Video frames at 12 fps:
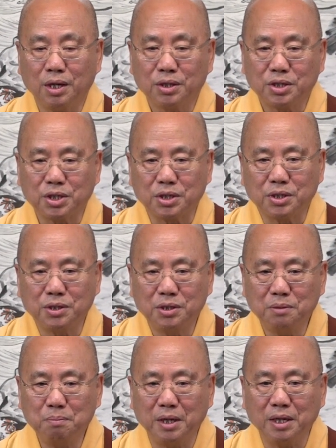
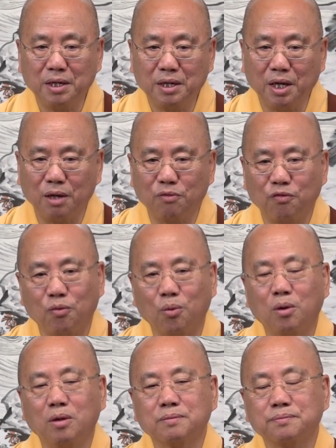持名念
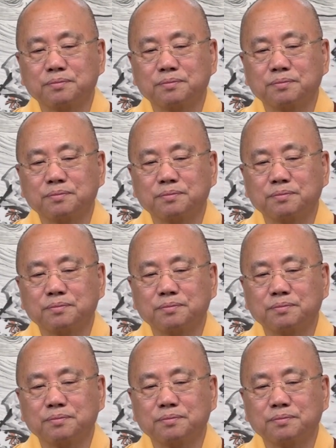佛。